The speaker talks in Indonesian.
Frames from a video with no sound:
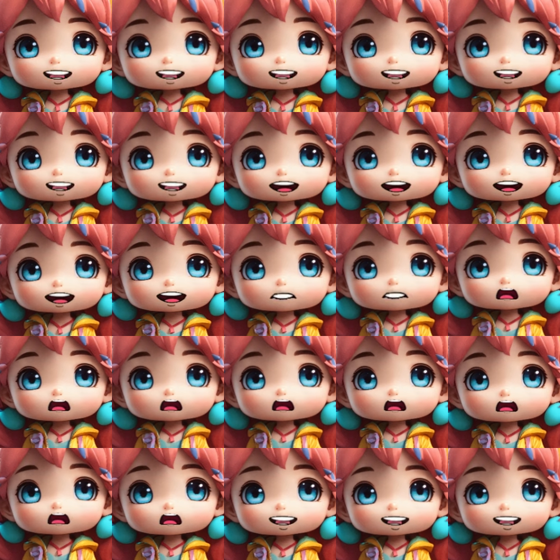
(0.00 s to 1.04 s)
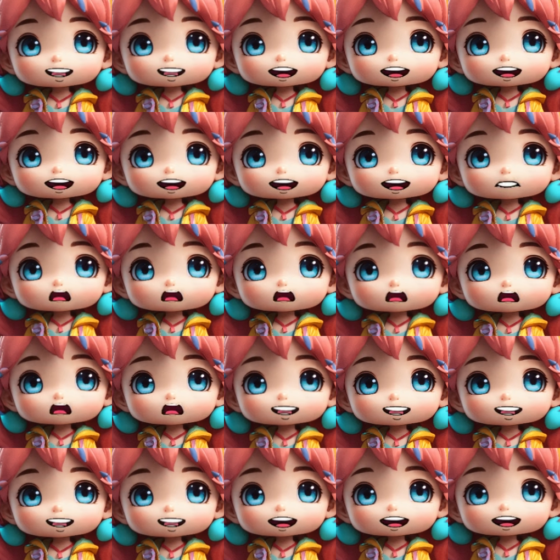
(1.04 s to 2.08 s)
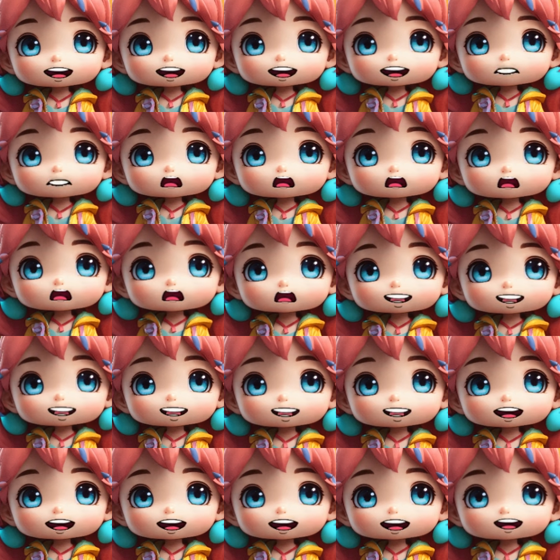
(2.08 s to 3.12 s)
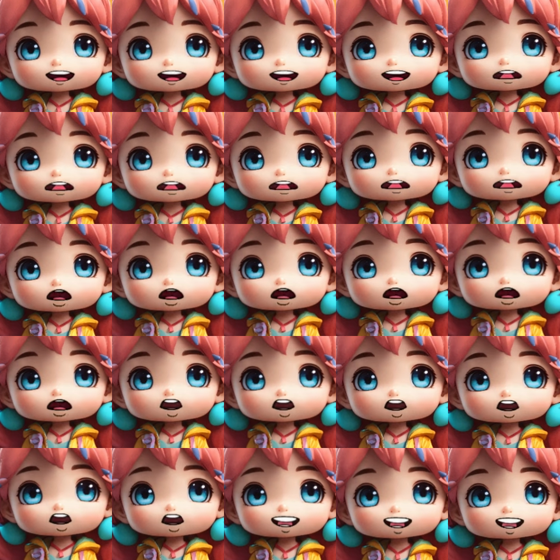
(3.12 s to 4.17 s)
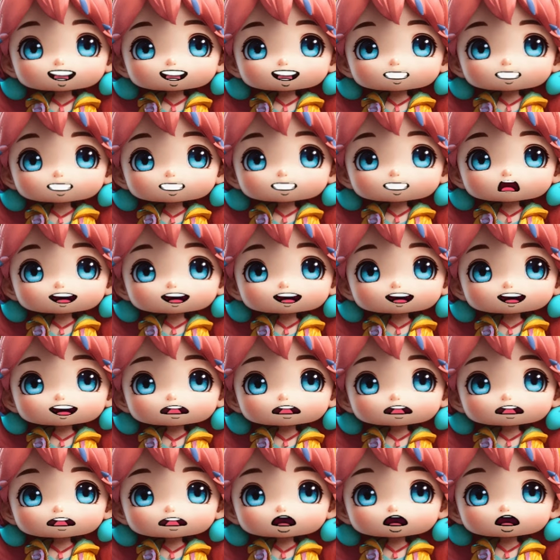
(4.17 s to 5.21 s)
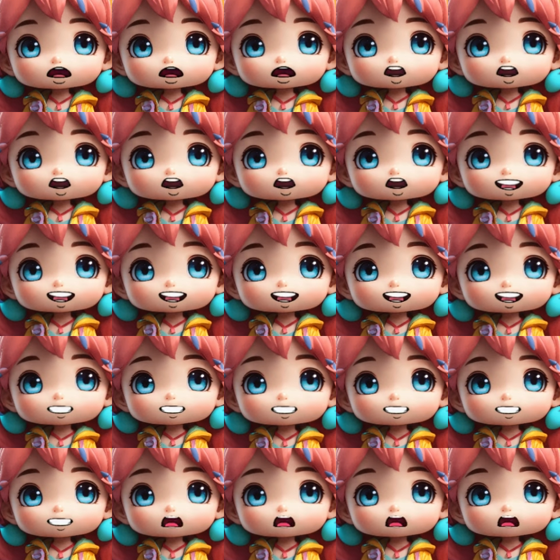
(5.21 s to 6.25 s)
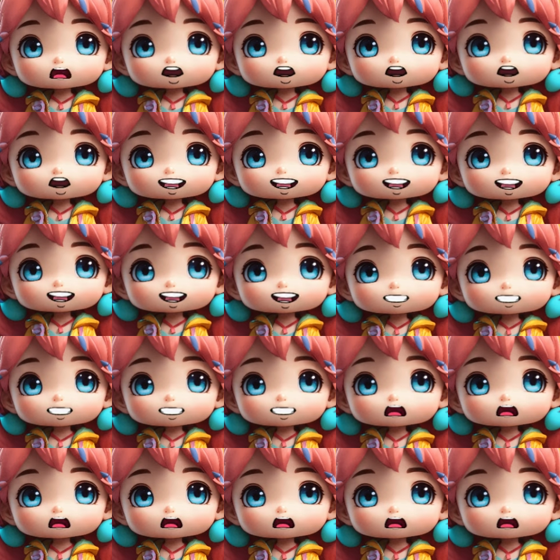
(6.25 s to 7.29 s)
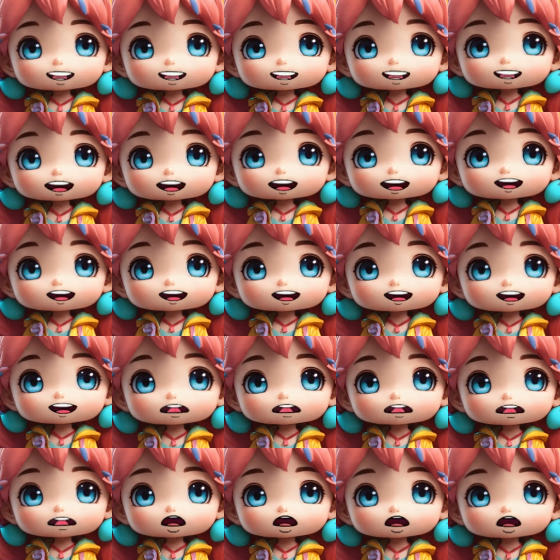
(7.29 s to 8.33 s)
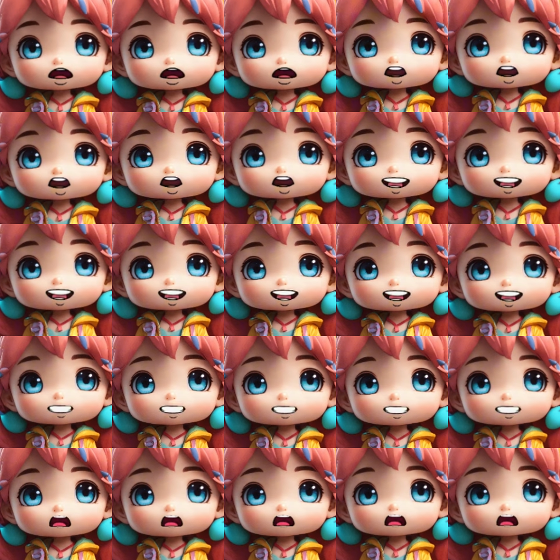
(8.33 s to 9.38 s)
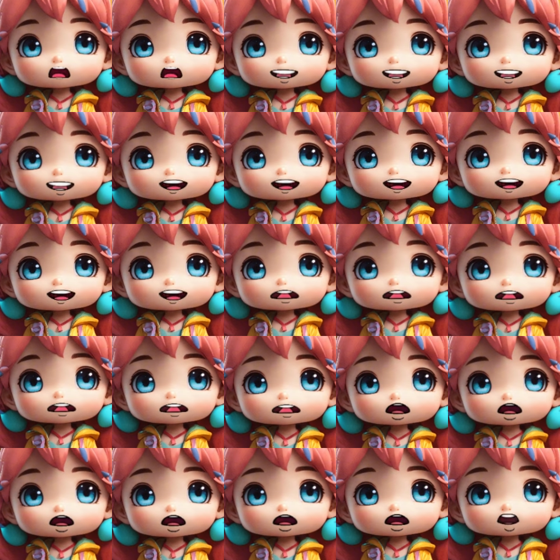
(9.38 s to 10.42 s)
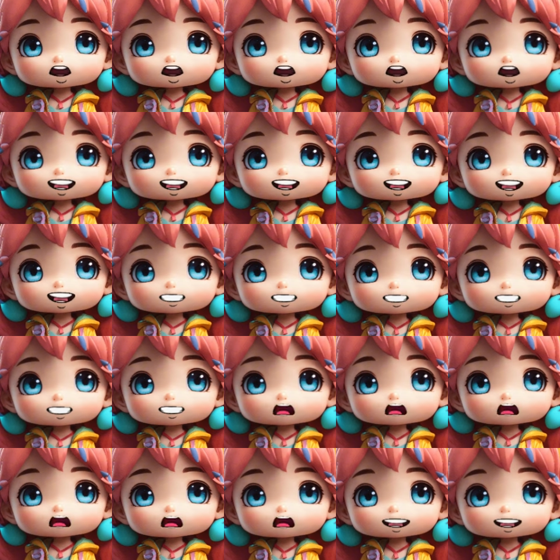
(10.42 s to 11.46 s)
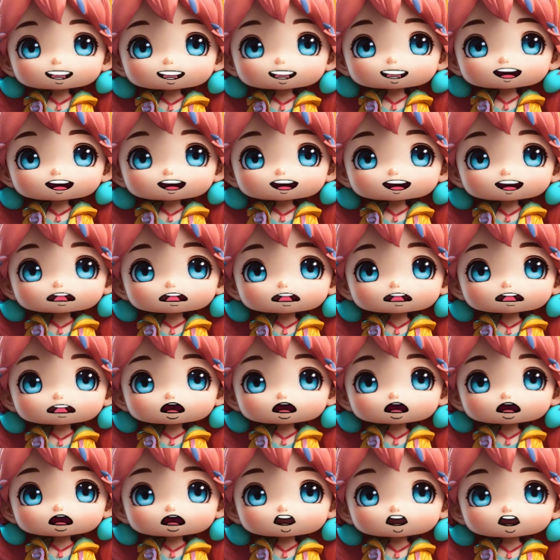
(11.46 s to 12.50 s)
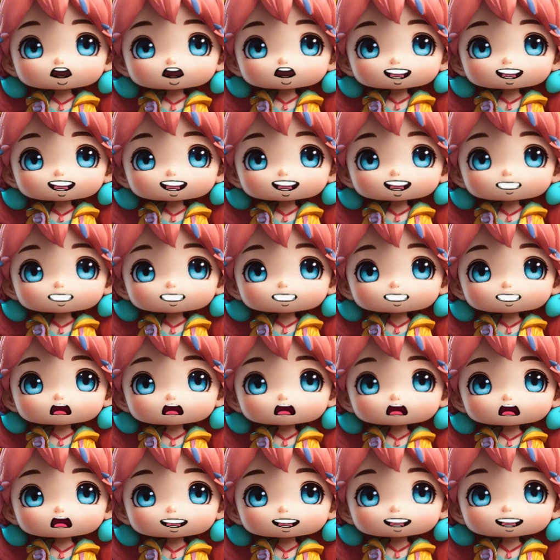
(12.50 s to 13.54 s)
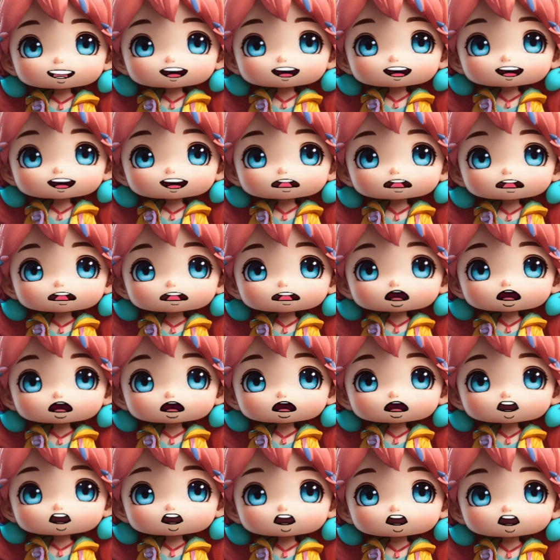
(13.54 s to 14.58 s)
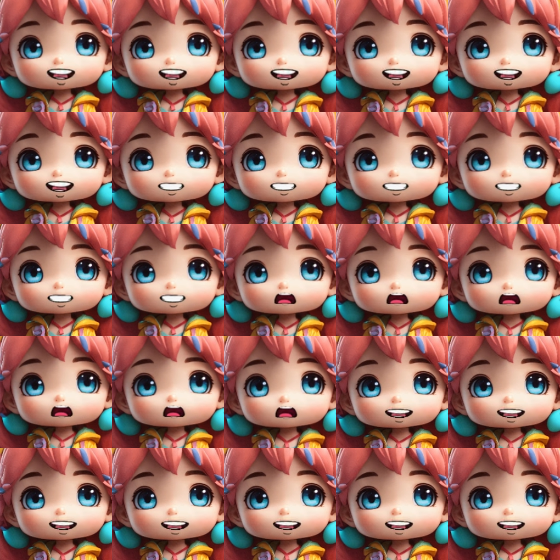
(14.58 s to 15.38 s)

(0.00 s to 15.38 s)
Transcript: kembali nanti malam, Kina akan memukul kepalanya. Setelah gosok gigi dan cuci muka, Kina mandi air hangat dan meneteskan minyak esensial. Dia berganti pakaian dan keluar dari kamar saat jam satu siang.